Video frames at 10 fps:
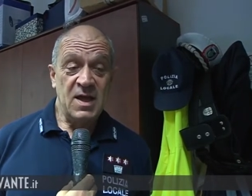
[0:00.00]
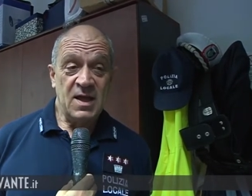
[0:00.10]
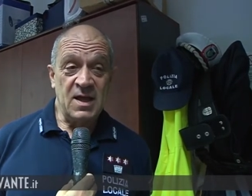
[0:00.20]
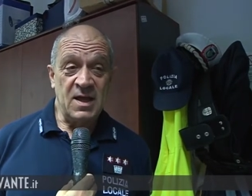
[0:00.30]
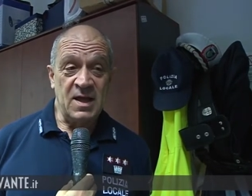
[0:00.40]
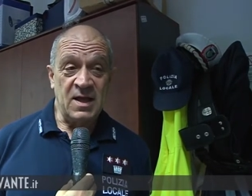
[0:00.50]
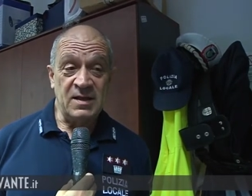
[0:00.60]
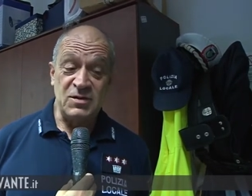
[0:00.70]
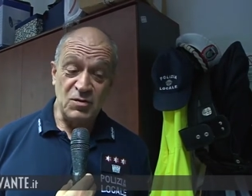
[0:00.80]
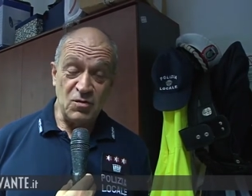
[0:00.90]
eh,
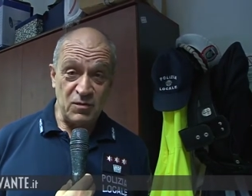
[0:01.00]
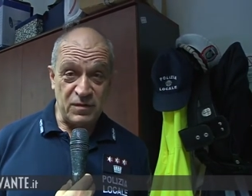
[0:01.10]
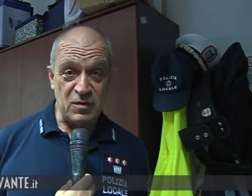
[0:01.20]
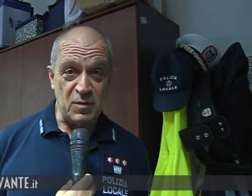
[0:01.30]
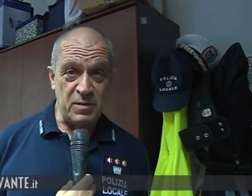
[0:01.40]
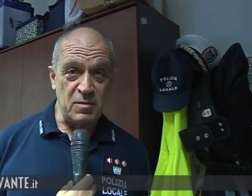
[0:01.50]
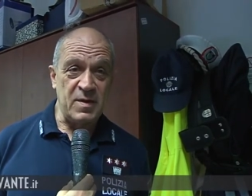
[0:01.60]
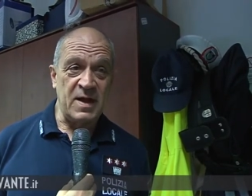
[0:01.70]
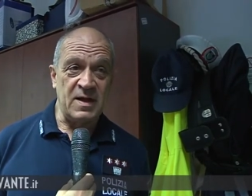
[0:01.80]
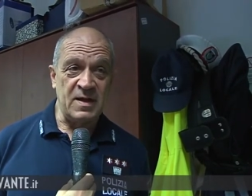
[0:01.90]
adesso non lo fanno più
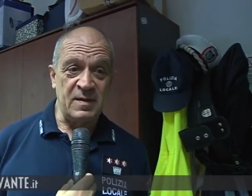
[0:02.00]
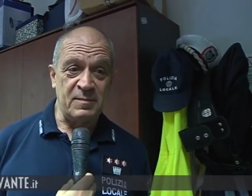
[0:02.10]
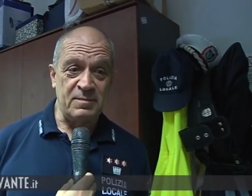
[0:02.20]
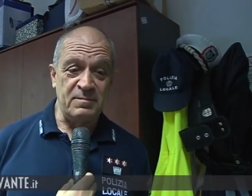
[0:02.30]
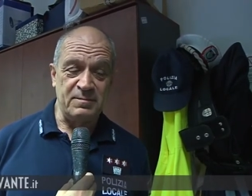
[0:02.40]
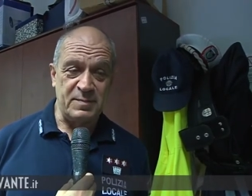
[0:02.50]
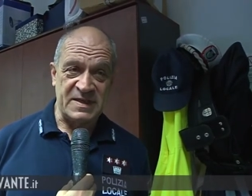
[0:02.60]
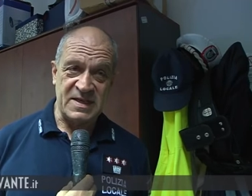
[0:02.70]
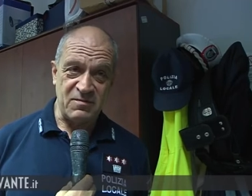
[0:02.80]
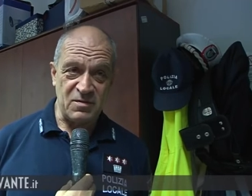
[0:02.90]
ma eh,
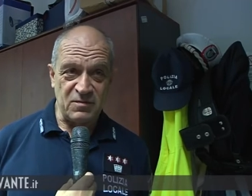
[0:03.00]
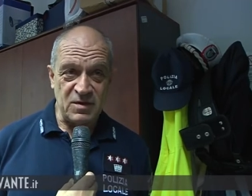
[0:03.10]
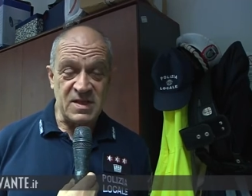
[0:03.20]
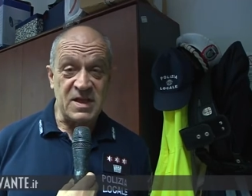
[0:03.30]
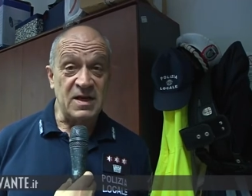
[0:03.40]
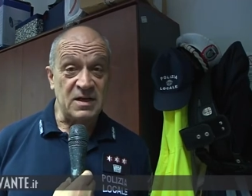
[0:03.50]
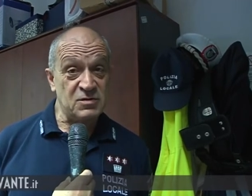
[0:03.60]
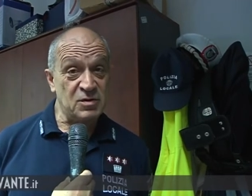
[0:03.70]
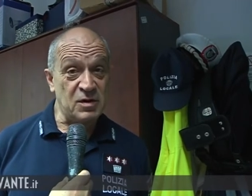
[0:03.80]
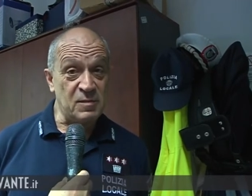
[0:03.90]
passavano volentieri anche
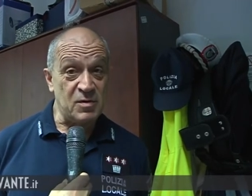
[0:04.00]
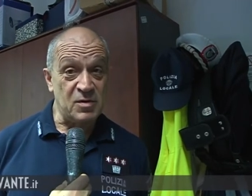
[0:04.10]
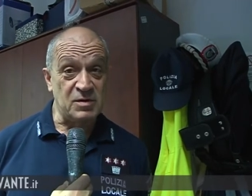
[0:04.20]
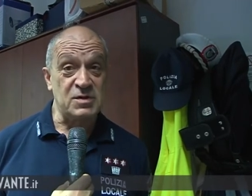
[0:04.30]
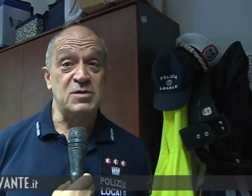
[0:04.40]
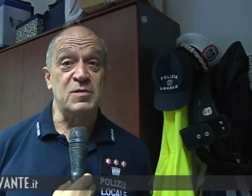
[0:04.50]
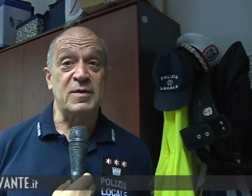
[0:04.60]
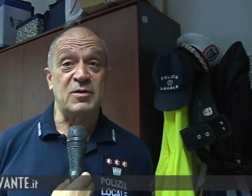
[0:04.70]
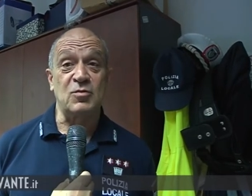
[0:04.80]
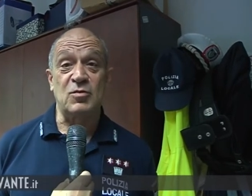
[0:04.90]
sotto i portici
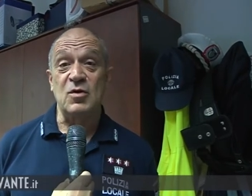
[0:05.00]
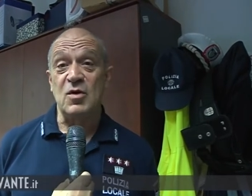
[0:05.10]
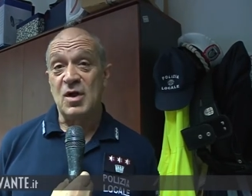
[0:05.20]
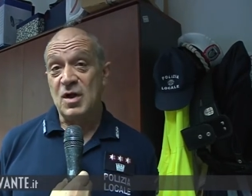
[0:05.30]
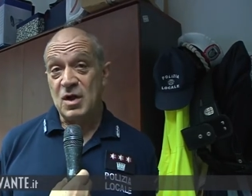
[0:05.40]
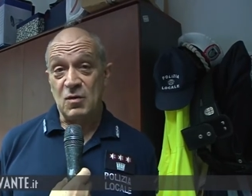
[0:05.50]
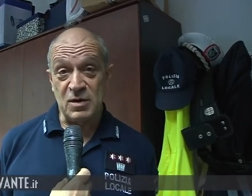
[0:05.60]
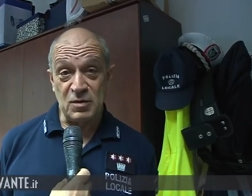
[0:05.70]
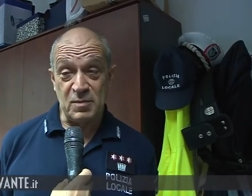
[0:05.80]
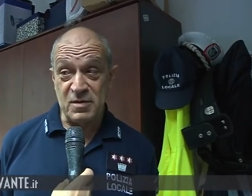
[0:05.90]
soprattutto
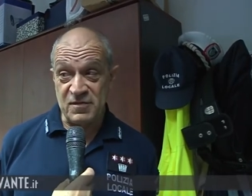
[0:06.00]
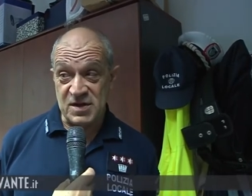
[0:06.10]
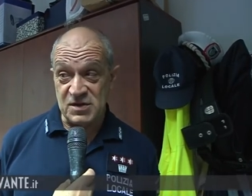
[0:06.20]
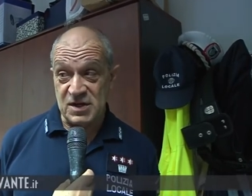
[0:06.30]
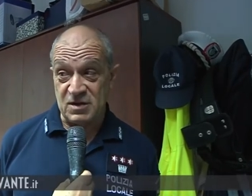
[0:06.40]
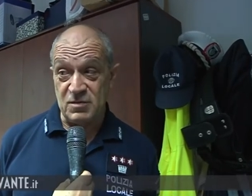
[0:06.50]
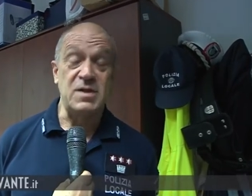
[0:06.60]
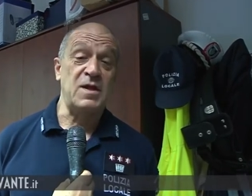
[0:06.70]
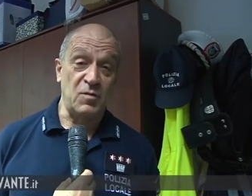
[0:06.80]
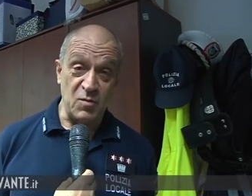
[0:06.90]
quando piovigina
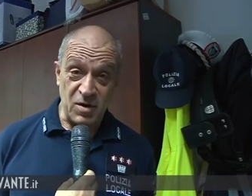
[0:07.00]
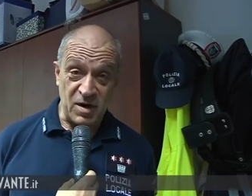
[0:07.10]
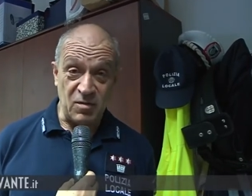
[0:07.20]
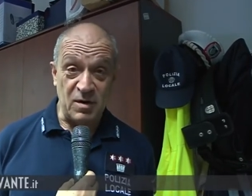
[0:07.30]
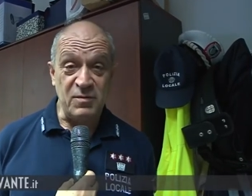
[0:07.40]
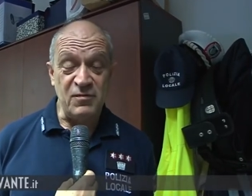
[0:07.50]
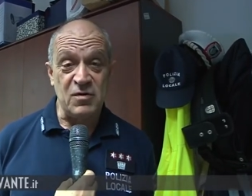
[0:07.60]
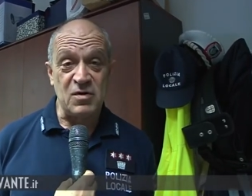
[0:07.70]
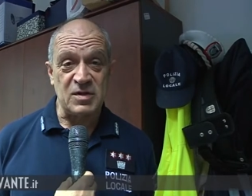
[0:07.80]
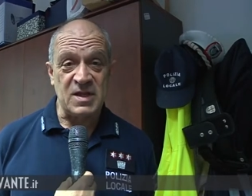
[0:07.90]
quindi il rumore ancora più
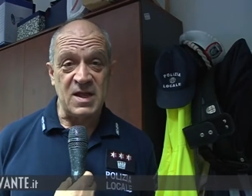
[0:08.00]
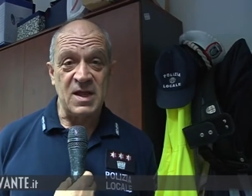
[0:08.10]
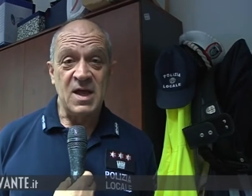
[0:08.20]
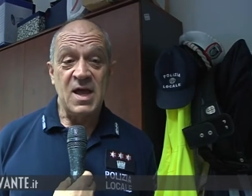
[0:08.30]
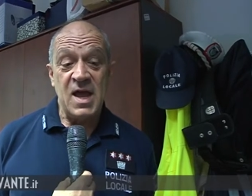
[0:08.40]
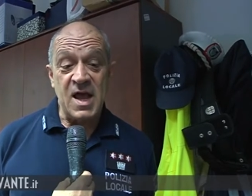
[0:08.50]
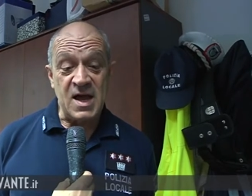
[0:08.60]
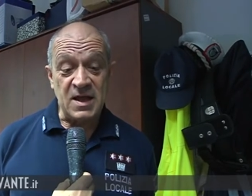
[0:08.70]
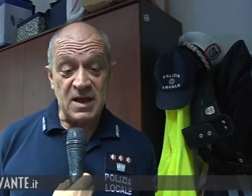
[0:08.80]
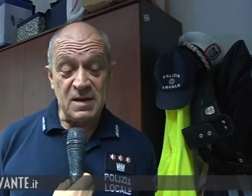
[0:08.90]
forte e
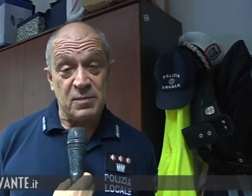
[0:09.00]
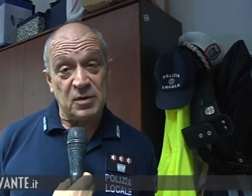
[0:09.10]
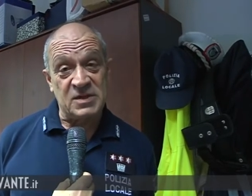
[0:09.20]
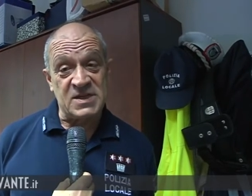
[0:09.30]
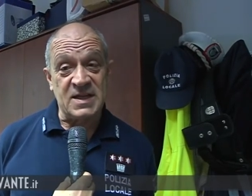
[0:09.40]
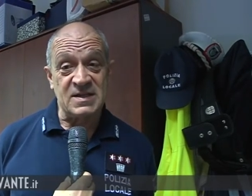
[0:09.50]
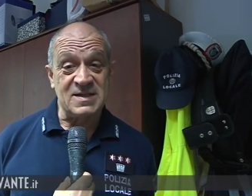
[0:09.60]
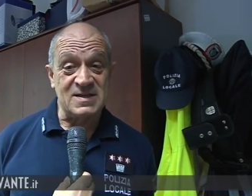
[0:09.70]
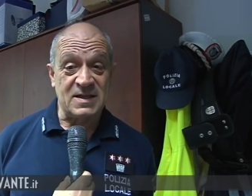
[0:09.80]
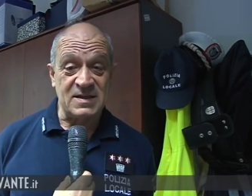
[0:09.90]
anche l'ipotesi che,
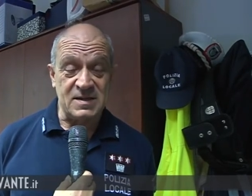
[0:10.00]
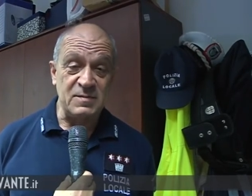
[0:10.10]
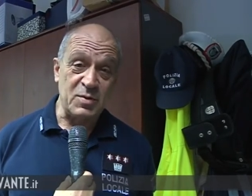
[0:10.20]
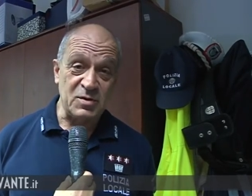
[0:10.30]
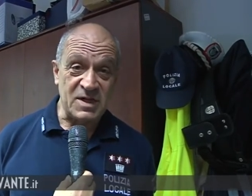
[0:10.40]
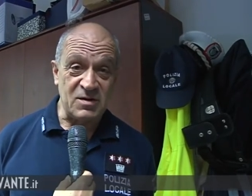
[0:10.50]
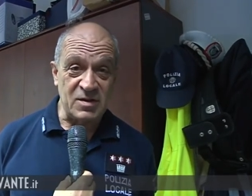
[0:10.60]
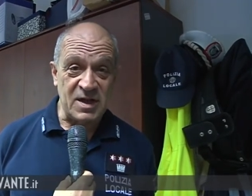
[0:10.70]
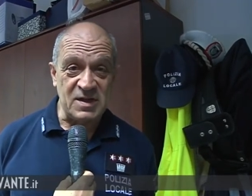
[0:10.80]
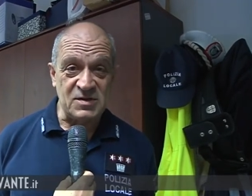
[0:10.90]
che si, possano
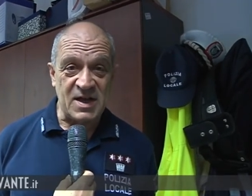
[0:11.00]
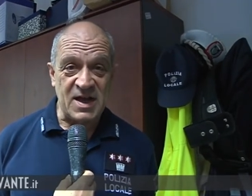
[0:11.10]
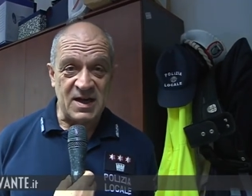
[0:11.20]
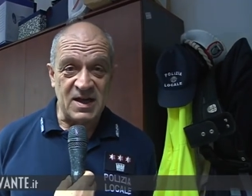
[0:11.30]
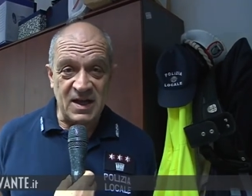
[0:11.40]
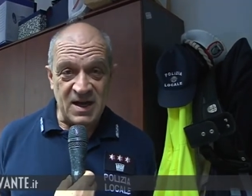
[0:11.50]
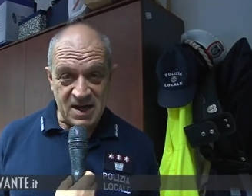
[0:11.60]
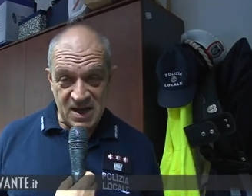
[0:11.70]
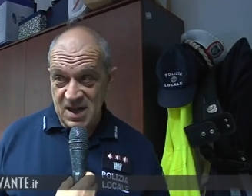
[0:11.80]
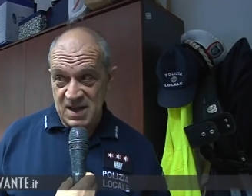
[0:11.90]
danneggiare le
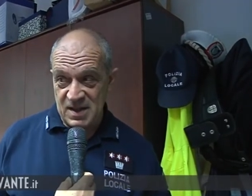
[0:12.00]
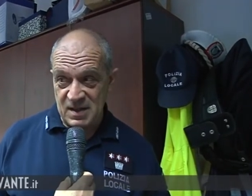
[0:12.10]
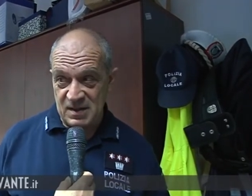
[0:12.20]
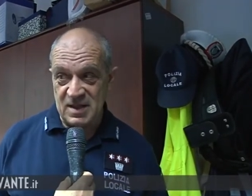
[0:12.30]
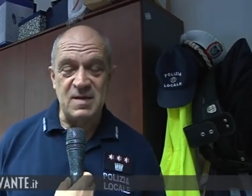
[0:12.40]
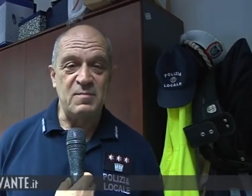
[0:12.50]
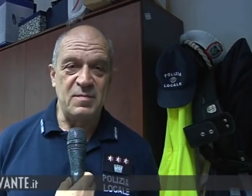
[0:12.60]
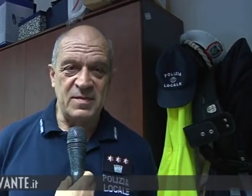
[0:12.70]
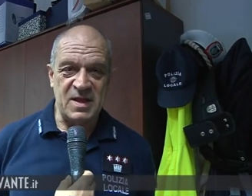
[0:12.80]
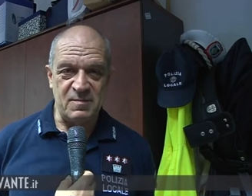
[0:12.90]
graniglie dei, dei,
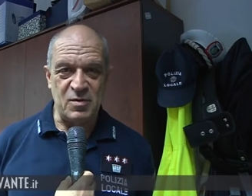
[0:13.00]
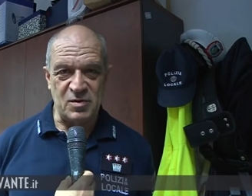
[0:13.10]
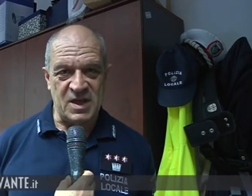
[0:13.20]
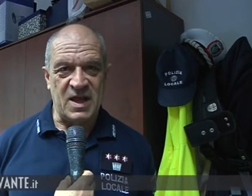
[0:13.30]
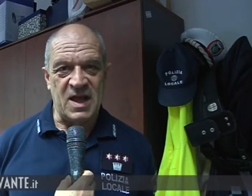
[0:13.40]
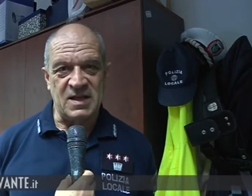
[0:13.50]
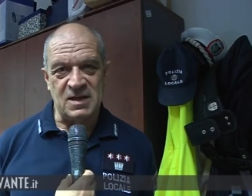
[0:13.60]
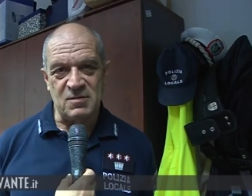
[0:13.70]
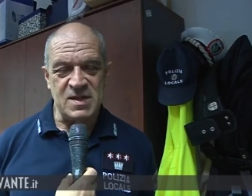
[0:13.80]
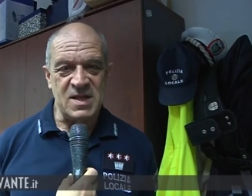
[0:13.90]
dei porticati
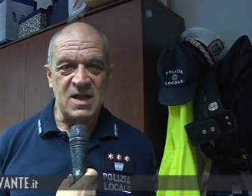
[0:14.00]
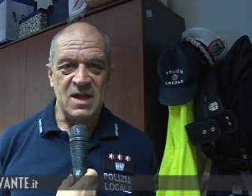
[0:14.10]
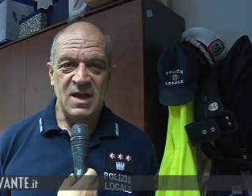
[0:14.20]
quindi